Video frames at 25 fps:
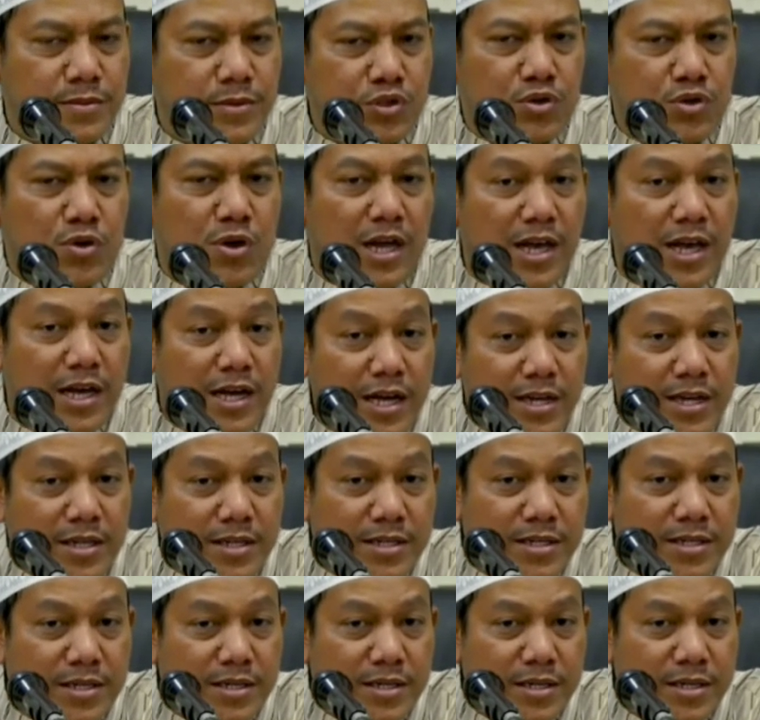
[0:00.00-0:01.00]
Solehkan
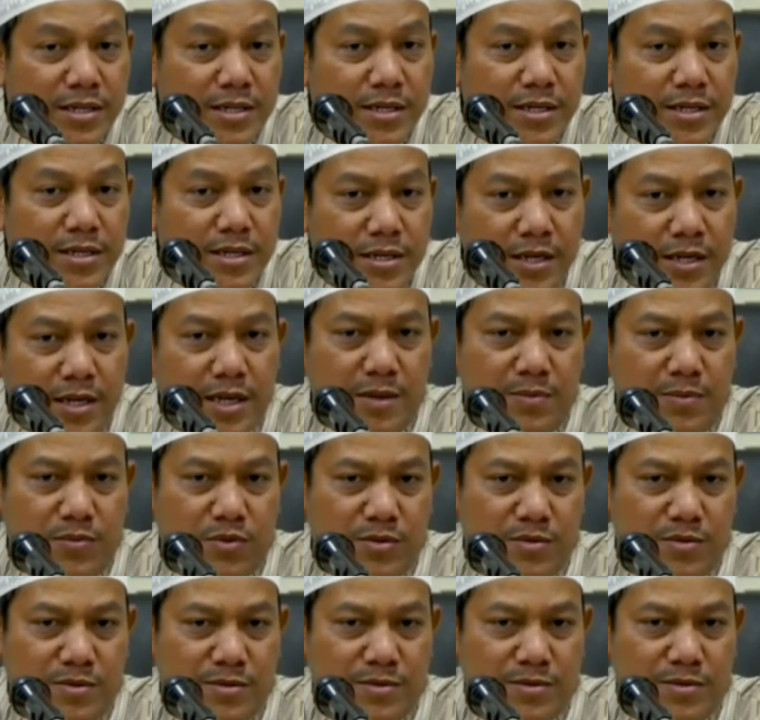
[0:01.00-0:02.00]

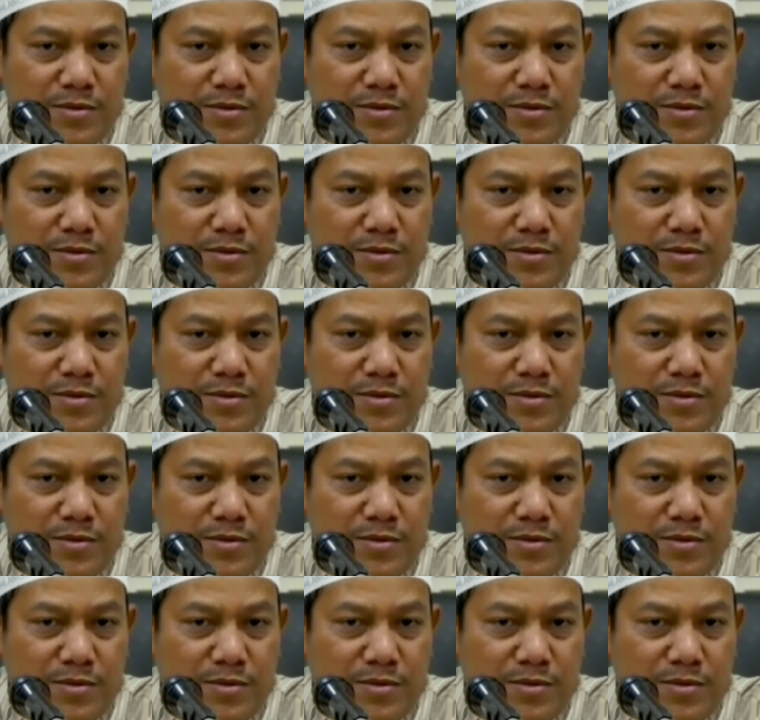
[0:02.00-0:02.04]
dirimu.